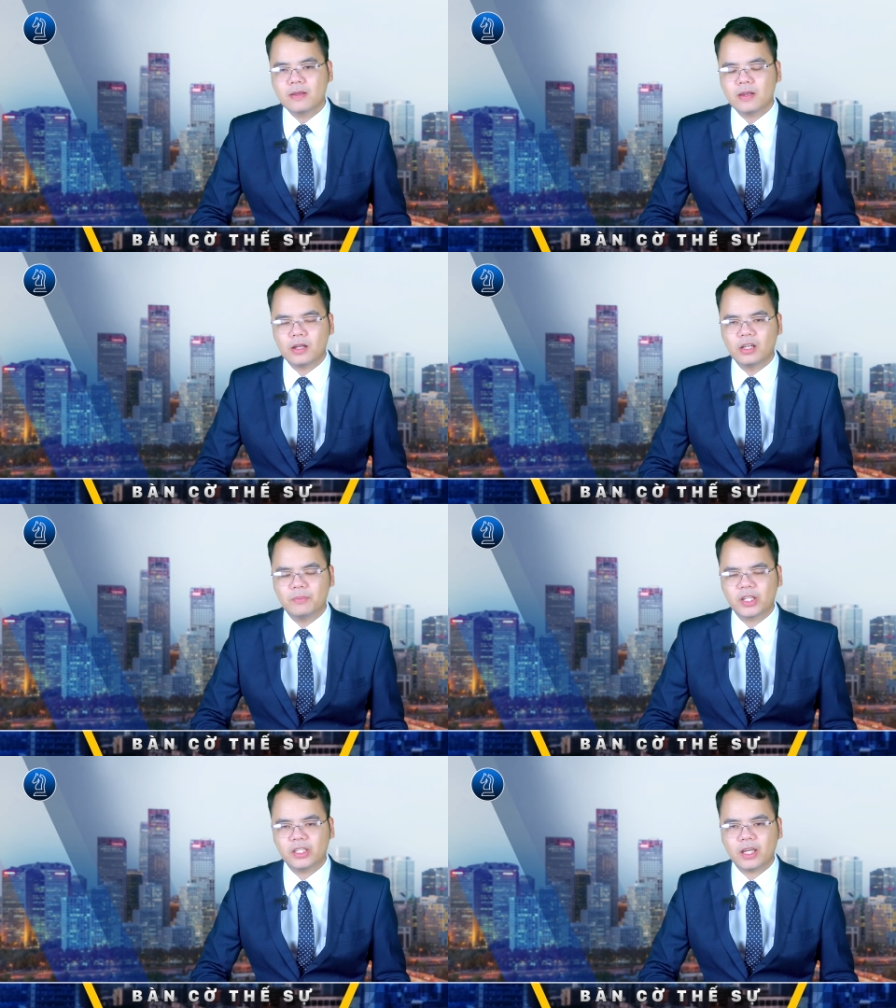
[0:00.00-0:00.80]
là nơi
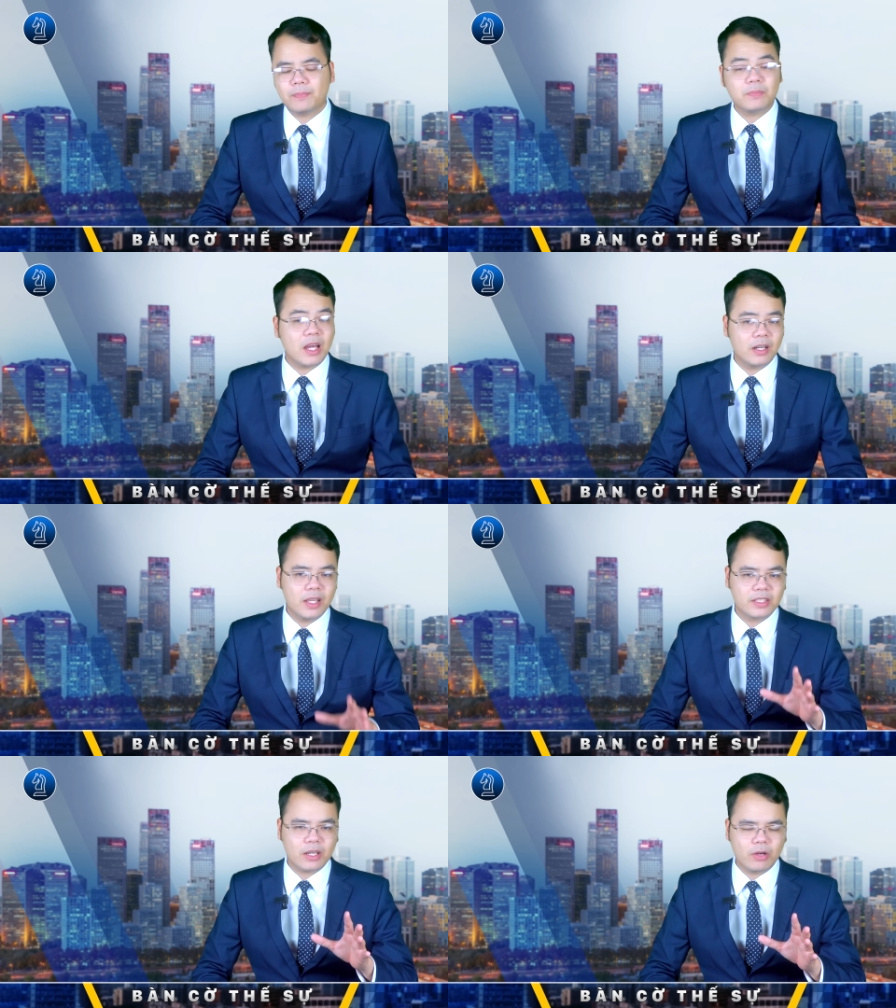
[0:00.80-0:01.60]
mà Kiev đang
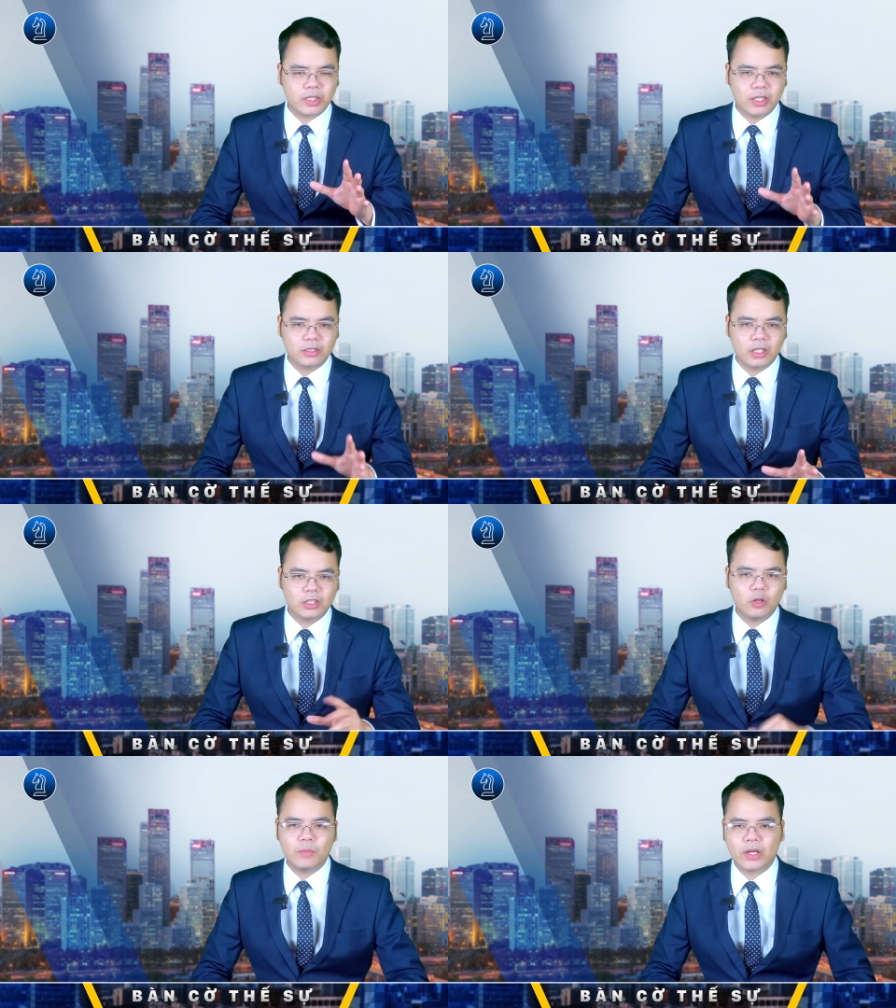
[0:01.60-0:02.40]
lên kế hoạch để tấn
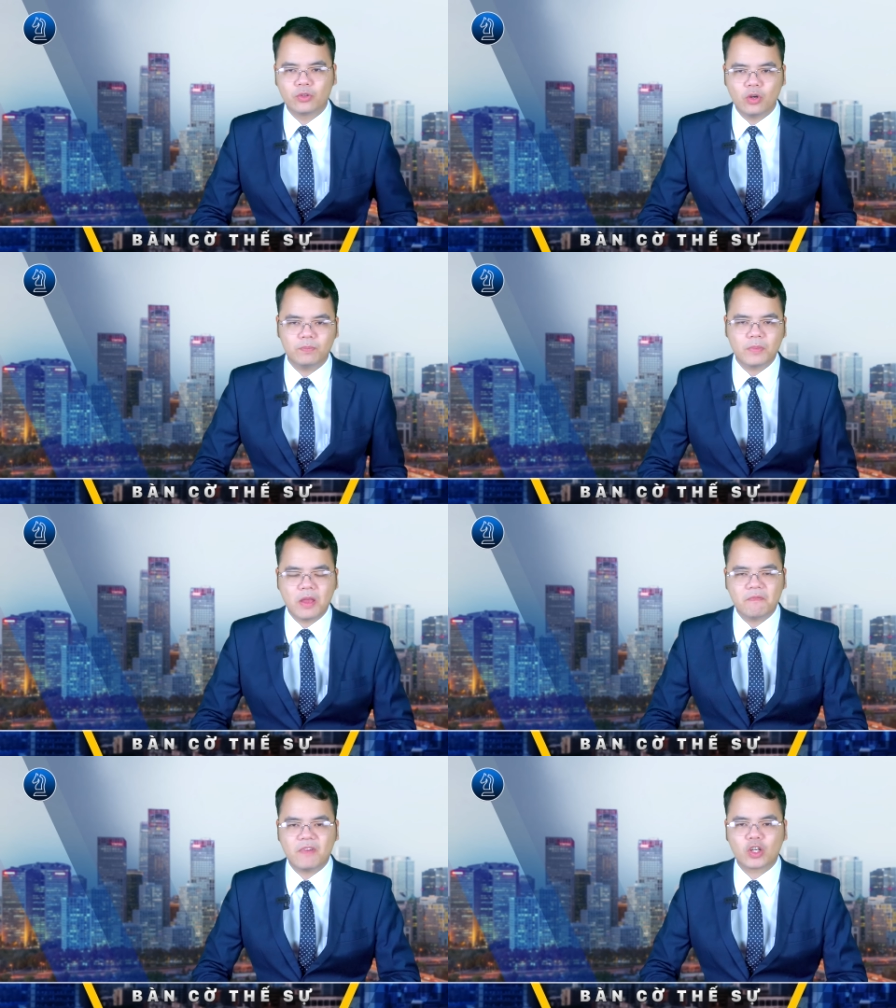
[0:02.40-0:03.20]
công Belgorod
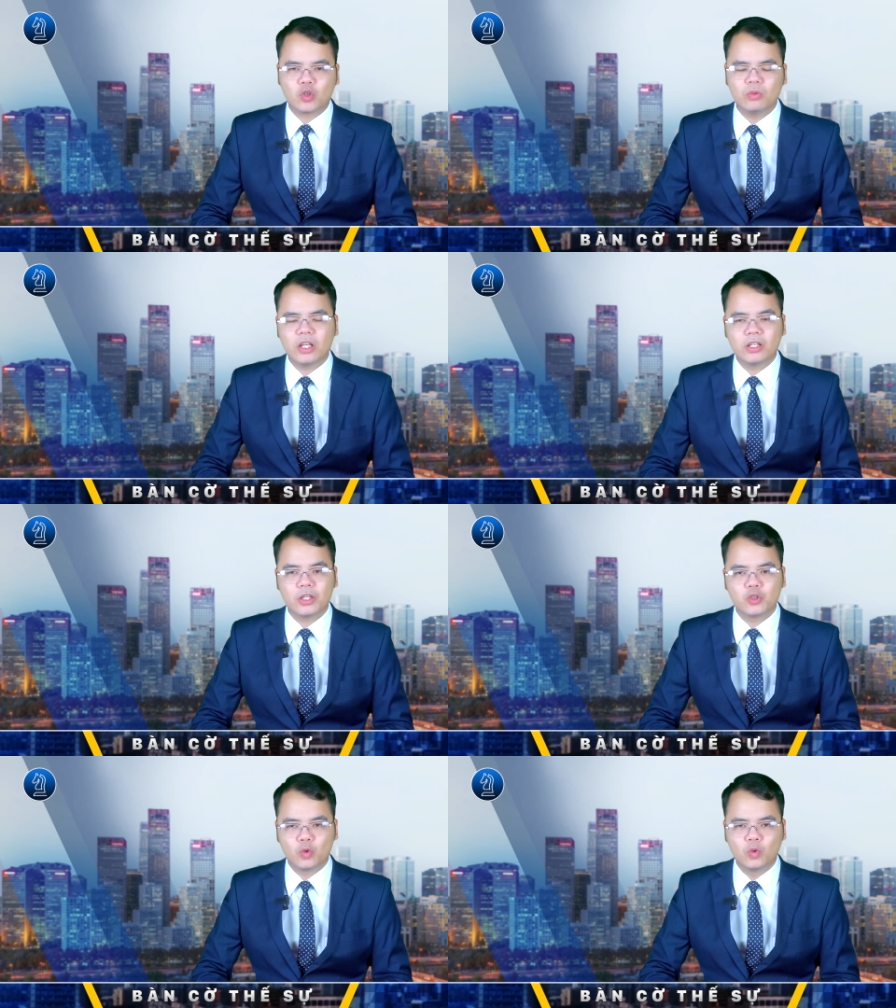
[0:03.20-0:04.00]
và cũng là
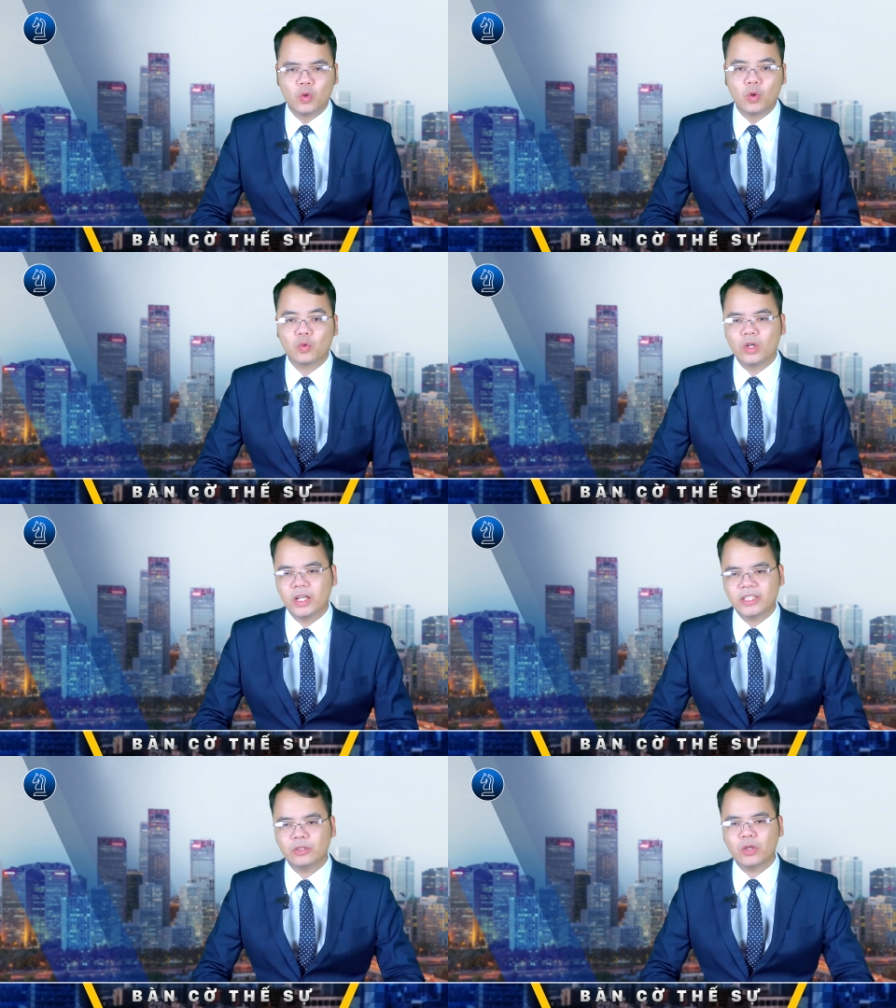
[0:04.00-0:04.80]
nơi trú ngụ của
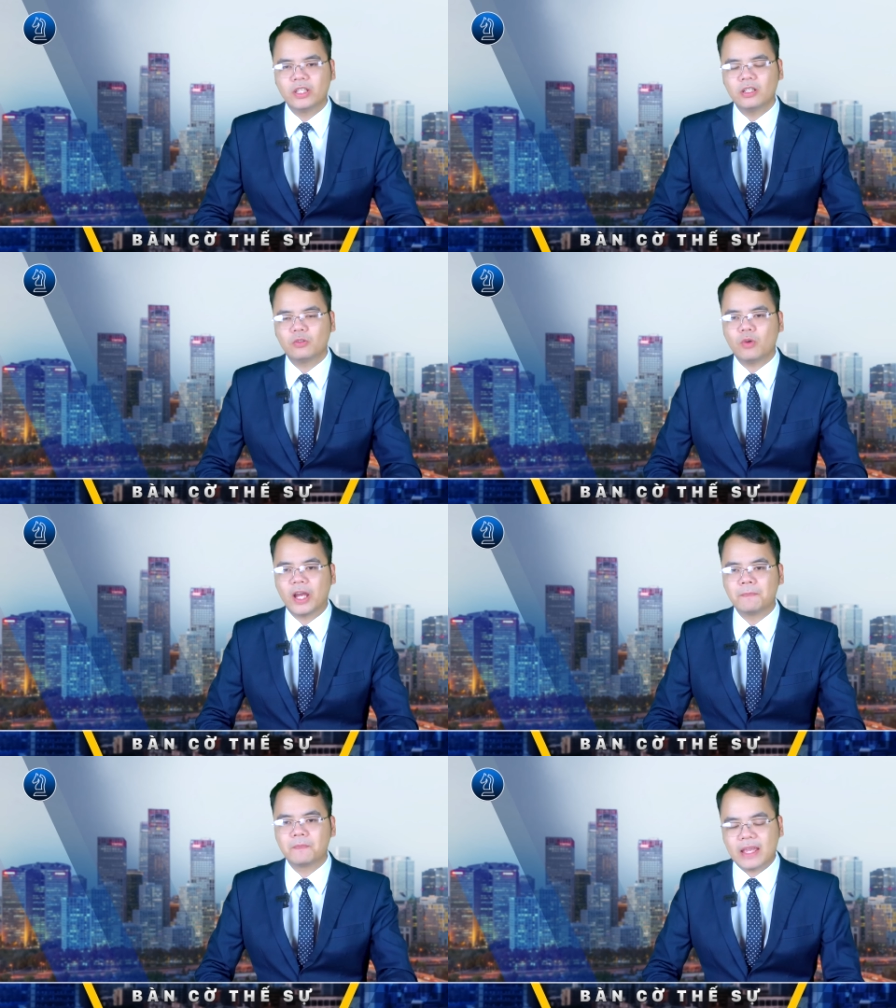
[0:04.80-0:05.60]
lính đánh thuê nước ngoài.